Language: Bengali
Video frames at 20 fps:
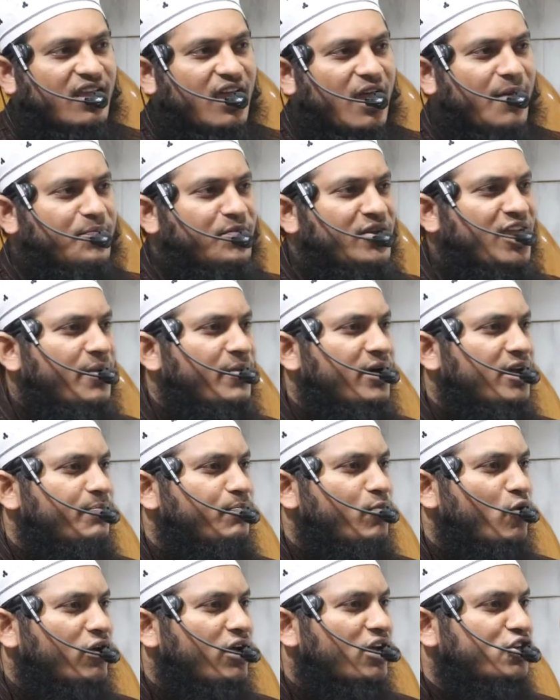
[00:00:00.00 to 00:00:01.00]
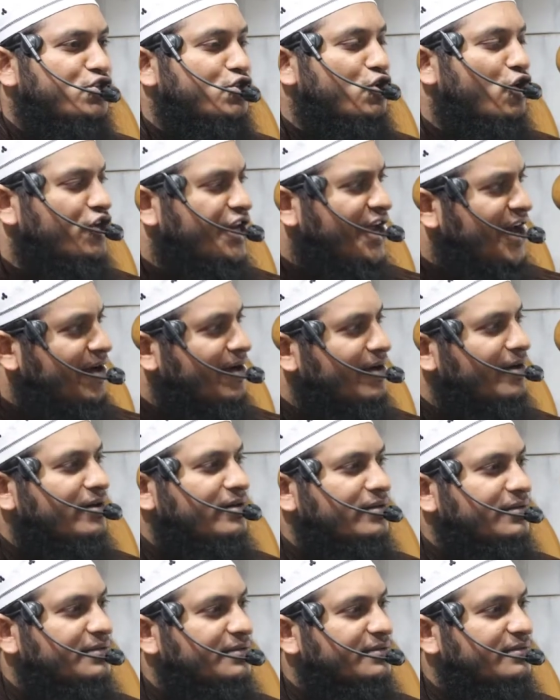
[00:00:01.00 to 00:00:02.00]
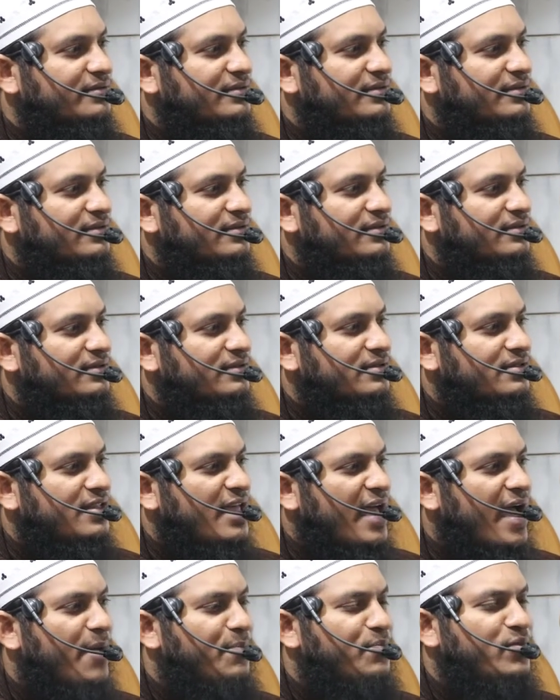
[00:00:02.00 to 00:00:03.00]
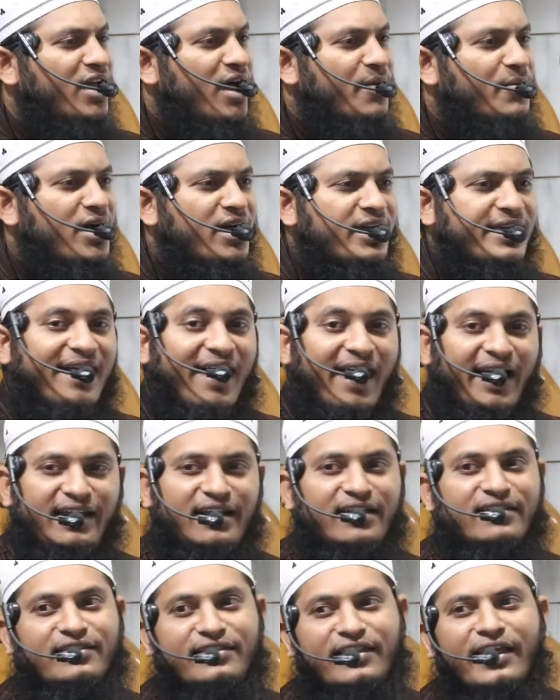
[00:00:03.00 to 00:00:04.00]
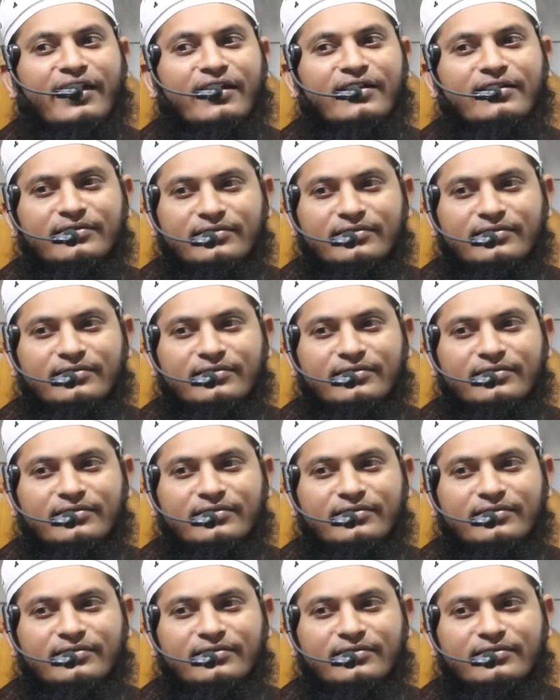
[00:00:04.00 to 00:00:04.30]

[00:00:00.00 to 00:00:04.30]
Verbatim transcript: আপনি আমার প্রকাশ ঘটান আপনি আমাকে হায়াত দেন